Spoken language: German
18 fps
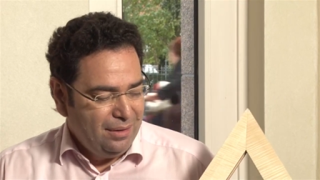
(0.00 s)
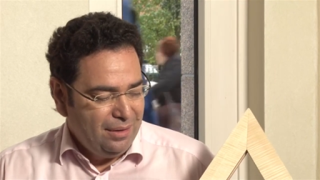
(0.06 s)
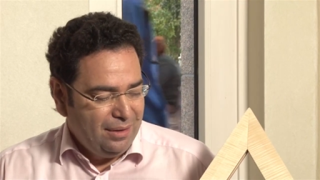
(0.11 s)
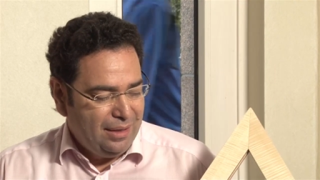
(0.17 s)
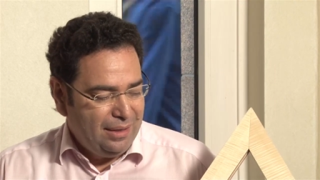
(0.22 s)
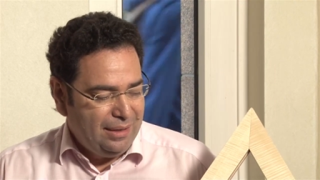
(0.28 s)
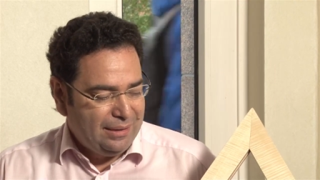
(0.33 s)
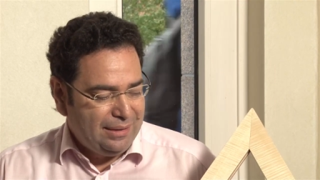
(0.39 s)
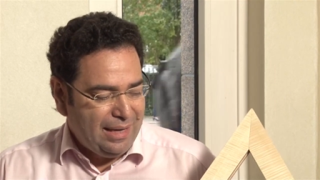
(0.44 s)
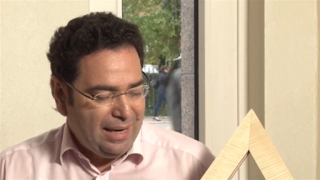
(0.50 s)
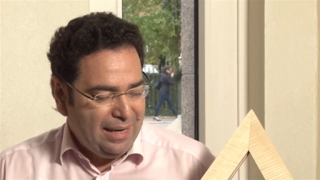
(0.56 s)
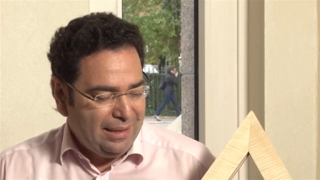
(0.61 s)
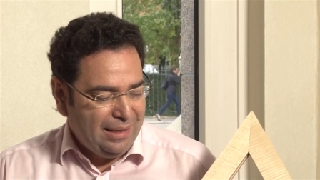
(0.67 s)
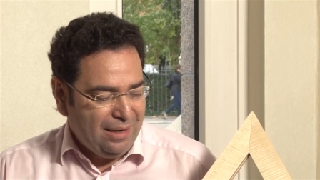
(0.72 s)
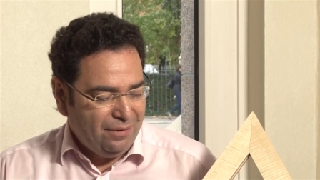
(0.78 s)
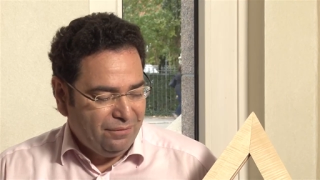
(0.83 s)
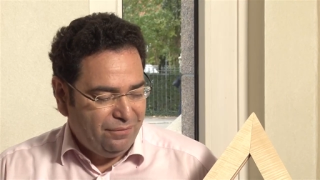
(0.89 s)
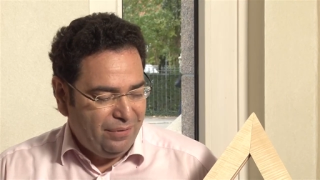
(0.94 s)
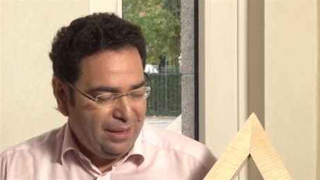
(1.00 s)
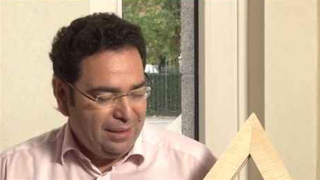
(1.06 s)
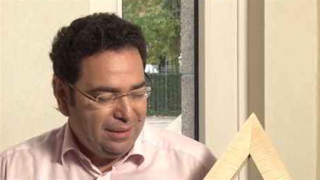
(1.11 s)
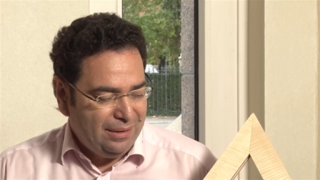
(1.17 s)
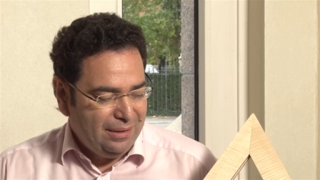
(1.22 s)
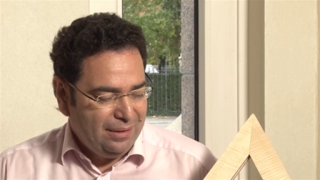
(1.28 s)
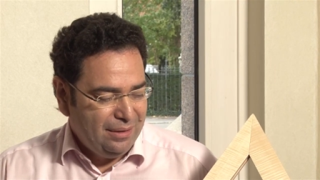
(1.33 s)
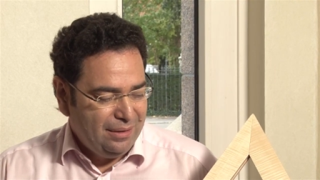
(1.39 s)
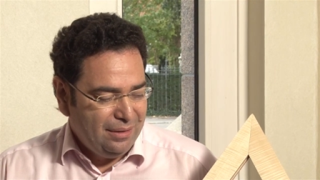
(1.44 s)
in das
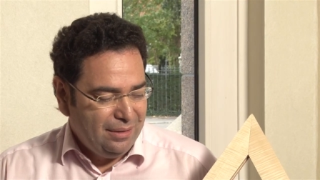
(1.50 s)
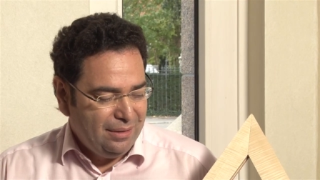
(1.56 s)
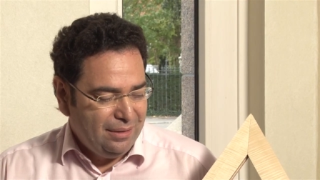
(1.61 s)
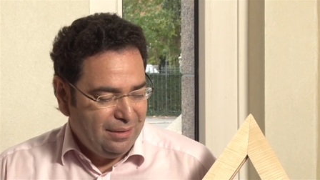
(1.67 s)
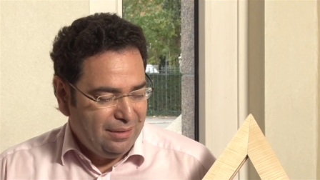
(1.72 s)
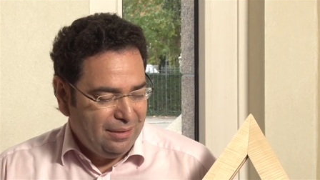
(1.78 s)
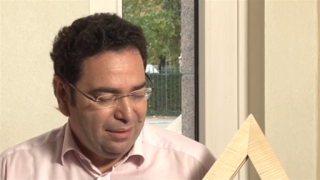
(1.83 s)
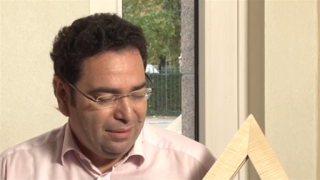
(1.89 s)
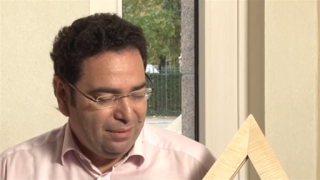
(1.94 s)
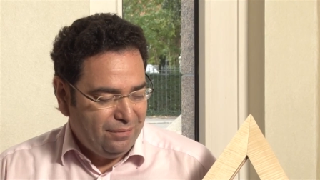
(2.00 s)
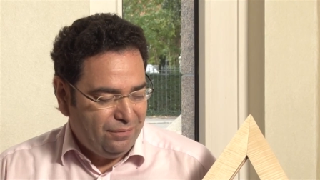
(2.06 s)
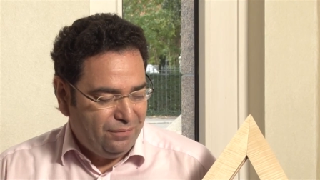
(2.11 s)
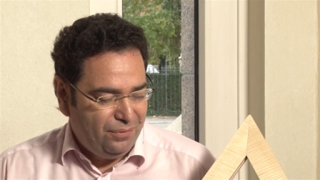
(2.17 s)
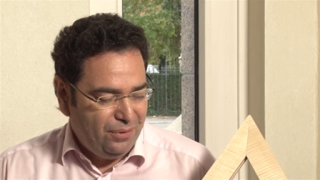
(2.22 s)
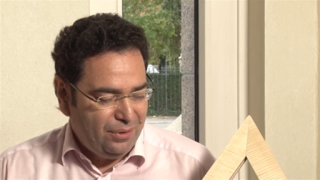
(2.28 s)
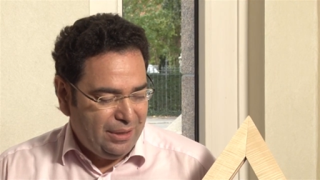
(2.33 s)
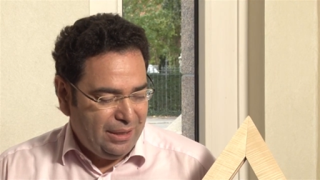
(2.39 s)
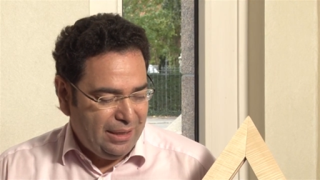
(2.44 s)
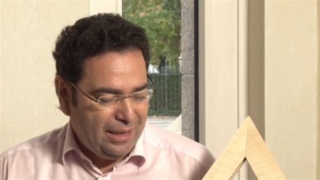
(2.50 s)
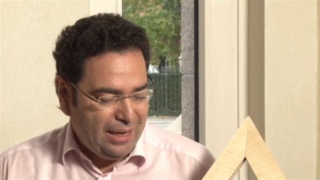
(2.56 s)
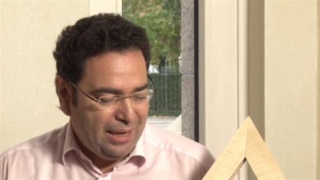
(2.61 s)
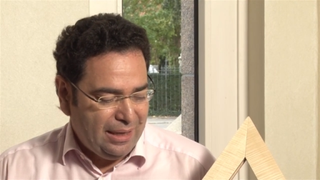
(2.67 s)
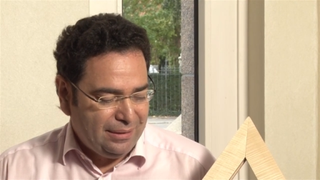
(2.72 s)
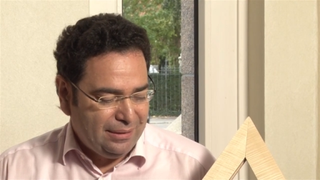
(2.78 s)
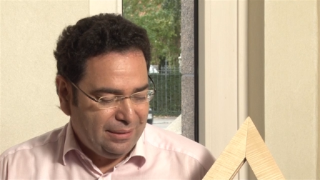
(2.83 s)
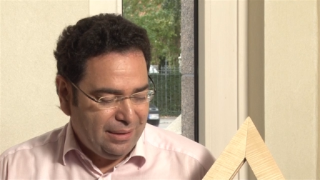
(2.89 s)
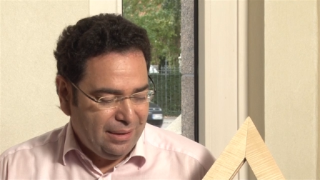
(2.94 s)
Heilkraftfeld für die
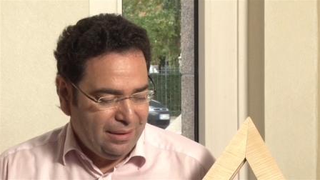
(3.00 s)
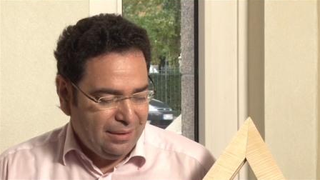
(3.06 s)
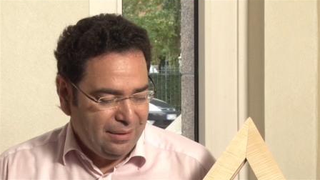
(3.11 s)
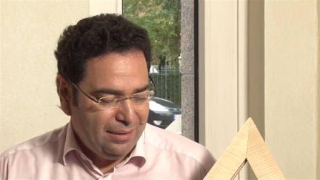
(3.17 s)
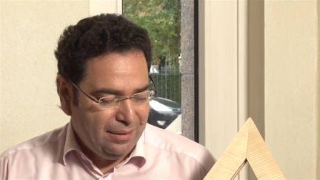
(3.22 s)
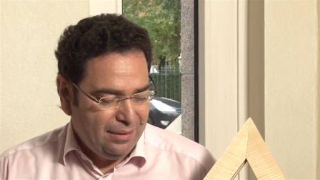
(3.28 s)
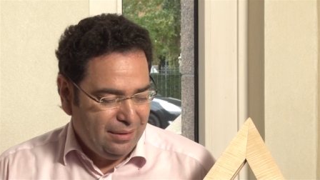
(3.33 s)
Ärzte